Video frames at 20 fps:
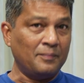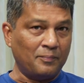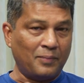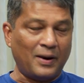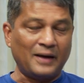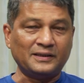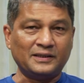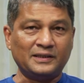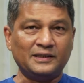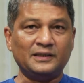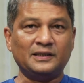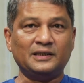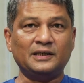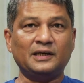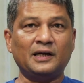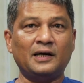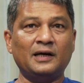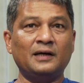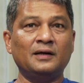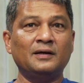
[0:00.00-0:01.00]
বাড়ছে
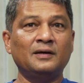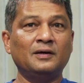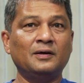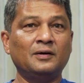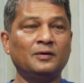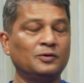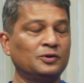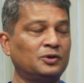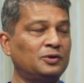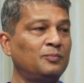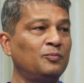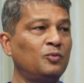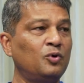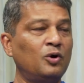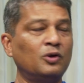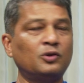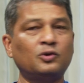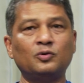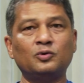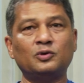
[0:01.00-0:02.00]
সেটা হচ্ছে
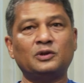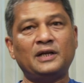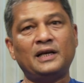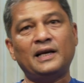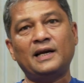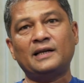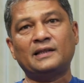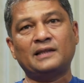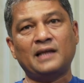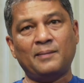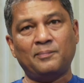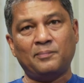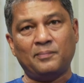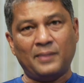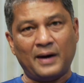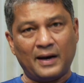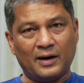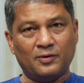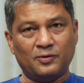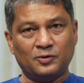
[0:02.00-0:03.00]
মূলত তেলের দাম
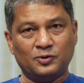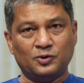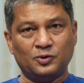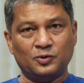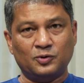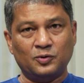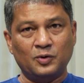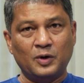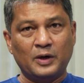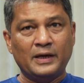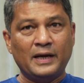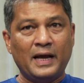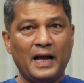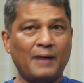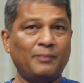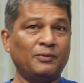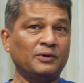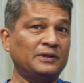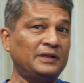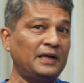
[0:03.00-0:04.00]
বাড়ানোর জন্য
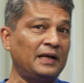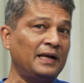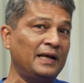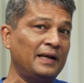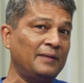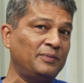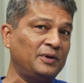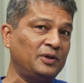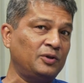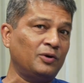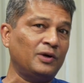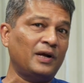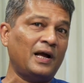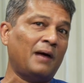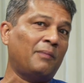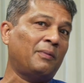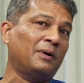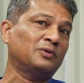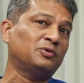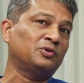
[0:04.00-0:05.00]
এবং তেলের ভিতরে
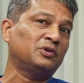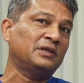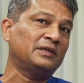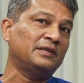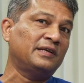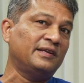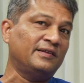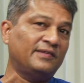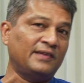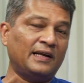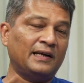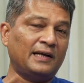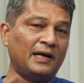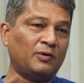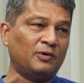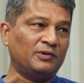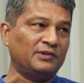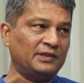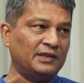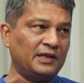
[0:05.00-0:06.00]
আবার যদি ডিজেলকে
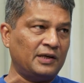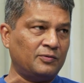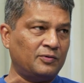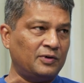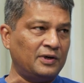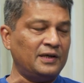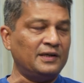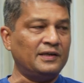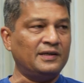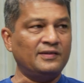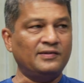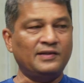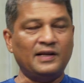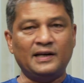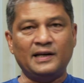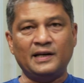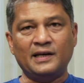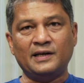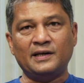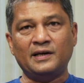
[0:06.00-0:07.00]
কনসিডার করি
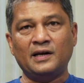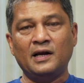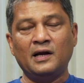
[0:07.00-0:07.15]
ডিজেলের